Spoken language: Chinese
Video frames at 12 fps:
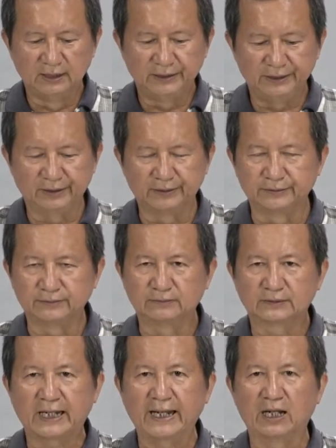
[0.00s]
用
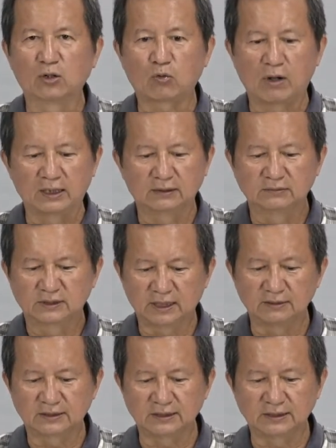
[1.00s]
太阳光
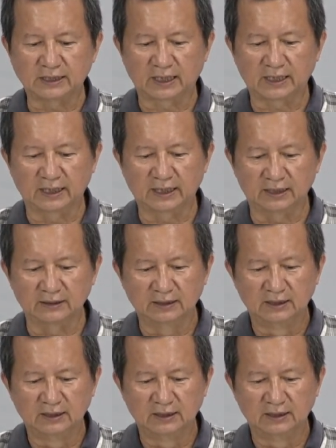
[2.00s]
测试一下看看。